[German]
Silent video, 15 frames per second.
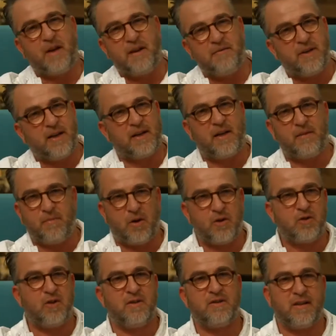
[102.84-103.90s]
Handwerker,
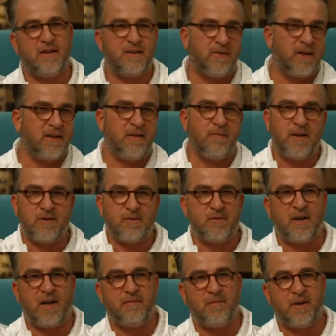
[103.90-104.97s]
Bauschlosser. Das war damals so, da hat